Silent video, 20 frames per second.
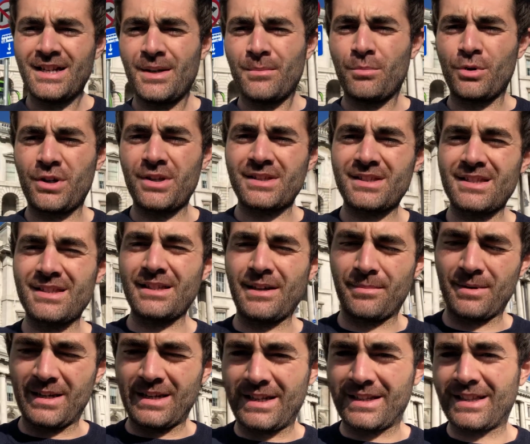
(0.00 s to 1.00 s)
Bugün sizle
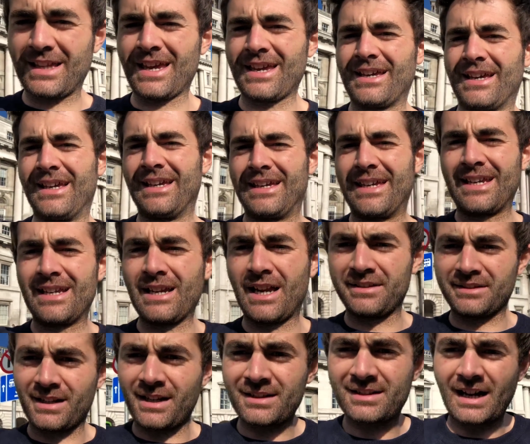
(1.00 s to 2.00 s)
birlikte e,
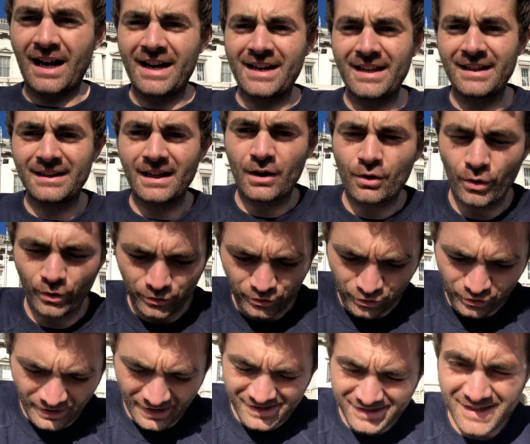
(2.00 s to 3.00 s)
İrlanda'nın tarihinden
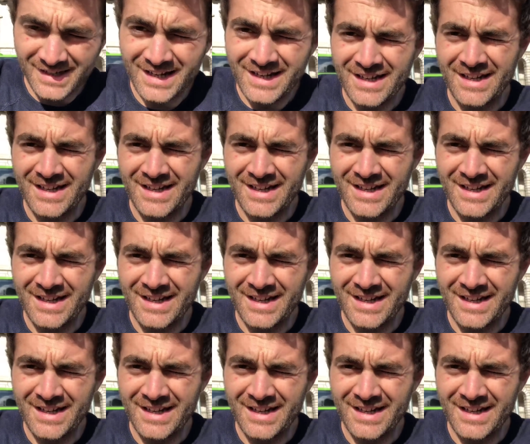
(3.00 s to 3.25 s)
konuşacağız.